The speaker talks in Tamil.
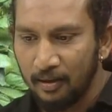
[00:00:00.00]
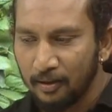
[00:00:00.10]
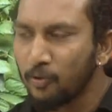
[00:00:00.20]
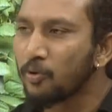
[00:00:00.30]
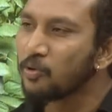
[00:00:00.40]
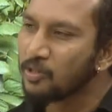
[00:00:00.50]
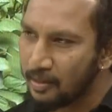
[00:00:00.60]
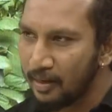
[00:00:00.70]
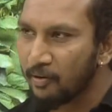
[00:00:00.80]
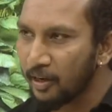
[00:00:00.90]
டூ தௌசண்ட்
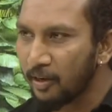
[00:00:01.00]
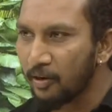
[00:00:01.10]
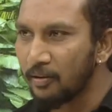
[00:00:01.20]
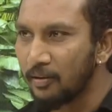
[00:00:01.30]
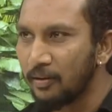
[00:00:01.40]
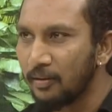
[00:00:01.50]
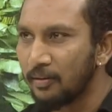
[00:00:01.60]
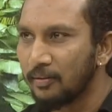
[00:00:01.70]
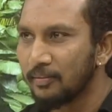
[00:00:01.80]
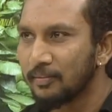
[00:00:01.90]
த்ரீ வரைக்கும்
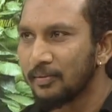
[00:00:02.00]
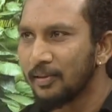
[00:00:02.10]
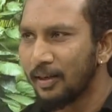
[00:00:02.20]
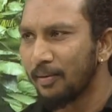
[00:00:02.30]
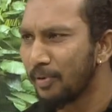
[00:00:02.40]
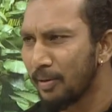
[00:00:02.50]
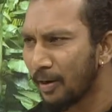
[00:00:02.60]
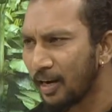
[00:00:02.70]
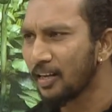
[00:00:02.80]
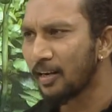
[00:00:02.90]
நான் பி
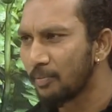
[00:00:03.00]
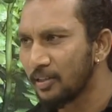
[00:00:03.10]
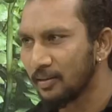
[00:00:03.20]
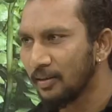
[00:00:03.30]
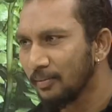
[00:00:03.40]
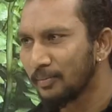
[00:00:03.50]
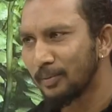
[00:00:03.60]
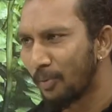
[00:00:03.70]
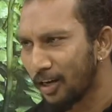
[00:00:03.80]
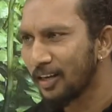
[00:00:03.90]
மெக்கானிக்கல் படித்தேன்
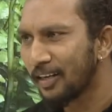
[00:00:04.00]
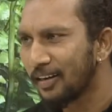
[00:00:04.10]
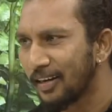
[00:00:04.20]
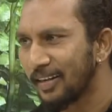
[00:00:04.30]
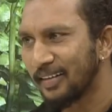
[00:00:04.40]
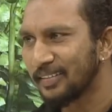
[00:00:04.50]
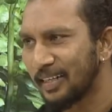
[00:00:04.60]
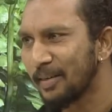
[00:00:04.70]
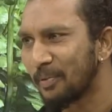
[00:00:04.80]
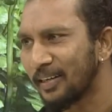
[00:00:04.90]
பட் மெக்கானிக்கல் நினைக்கிறேன்
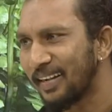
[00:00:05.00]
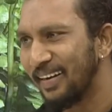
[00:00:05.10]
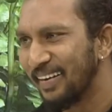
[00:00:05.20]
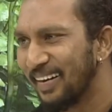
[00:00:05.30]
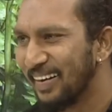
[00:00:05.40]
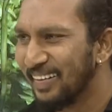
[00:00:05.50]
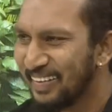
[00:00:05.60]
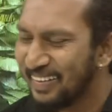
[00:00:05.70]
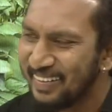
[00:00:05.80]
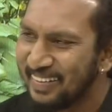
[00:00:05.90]
சரியாக படிக்கல நான் அது
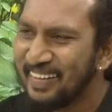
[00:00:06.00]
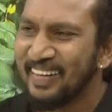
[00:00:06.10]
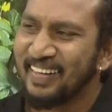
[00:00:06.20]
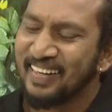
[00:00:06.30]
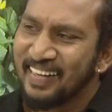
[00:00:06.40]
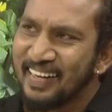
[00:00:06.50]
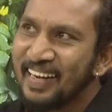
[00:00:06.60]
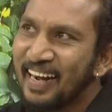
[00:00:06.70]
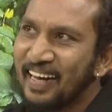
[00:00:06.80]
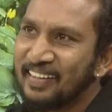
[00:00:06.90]

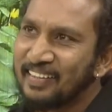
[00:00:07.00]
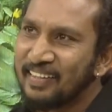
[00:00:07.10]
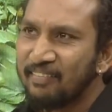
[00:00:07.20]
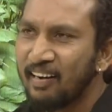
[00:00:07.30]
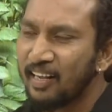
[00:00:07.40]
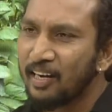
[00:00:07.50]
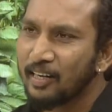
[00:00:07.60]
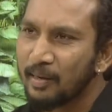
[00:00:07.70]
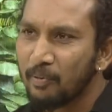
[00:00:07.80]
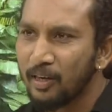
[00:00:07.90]
அதுக்கு வேலையெல்லாம்
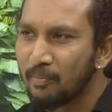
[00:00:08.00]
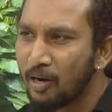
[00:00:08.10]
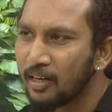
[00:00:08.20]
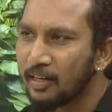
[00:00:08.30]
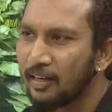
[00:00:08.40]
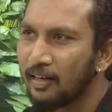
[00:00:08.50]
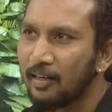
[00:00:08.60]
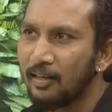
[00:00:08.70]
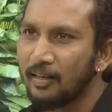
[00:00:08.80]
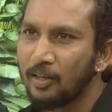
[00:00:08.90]
ட்ரை பண்ணேன் மார்க்கெட்டிங்கில்
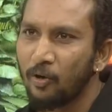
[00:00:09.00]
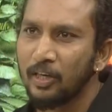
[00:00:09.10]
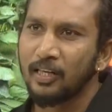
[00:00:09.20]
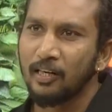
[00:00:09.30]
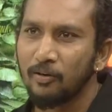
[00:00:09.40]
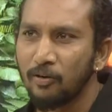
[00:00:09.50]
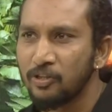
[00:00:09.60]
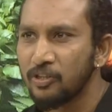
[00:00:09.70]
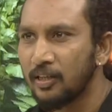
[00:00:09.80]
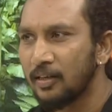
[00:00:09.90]
குவாலிட்டி கண்ட்ரோல்
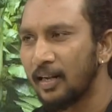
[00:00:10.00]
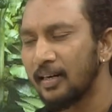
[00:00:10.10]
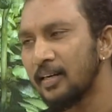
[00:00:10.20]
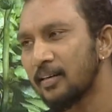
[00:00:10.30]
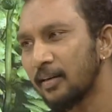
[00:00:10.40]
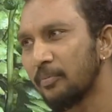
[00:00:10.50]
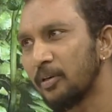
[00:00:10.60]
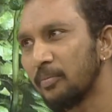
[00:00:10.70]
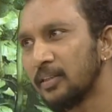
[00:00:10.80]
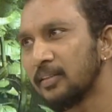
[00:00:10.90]
இன்ஜினியர் நிறைய ட்ரை
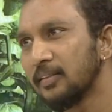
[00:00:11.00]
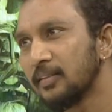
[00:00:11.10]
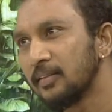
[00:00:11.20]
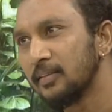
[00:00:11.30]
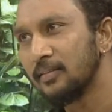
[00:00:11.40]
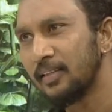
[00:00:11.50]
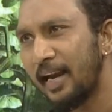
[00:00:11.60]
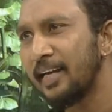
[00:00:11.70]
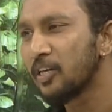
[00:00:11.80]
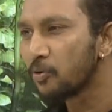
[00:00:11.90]
பண்ணி பார்த்துட்டு இந்த
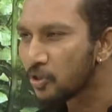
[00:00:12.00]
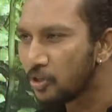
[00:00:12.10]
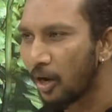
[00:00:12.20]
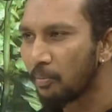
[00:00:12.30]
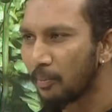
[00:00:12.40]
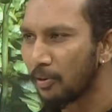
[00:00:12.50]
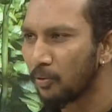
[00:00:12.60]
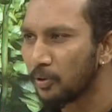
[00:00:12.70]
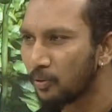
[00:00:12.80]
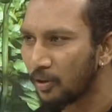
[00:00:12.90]
எயிட் ஹவர்ஸ் ஜாப்
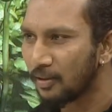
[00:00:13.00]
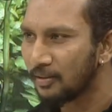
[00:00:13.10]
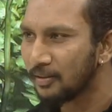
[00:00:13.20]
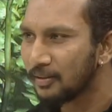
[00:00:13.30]
நம்மளுக்கு ஒத்து வராது